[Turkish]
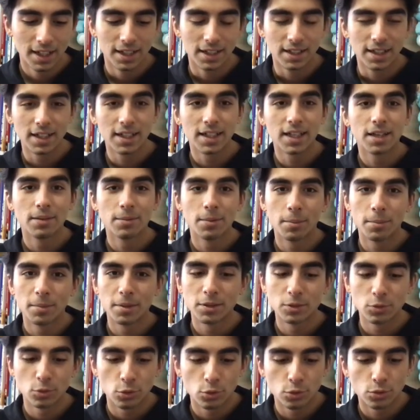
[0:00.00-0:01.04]
Rakibimiz
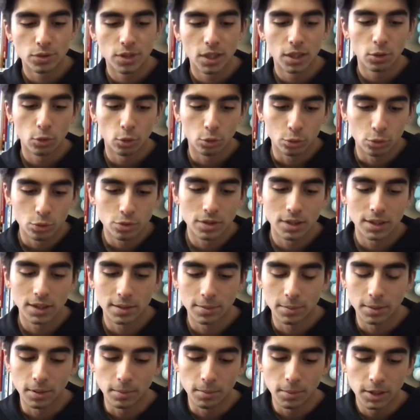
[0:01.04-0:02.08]
%30
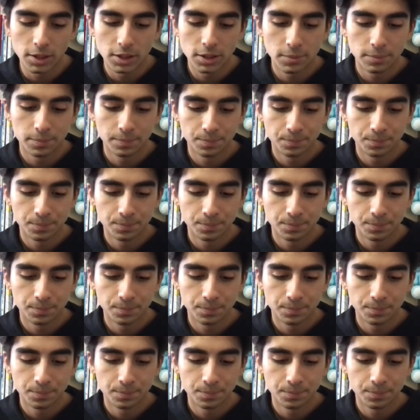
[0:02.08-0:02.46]
alabilmiş.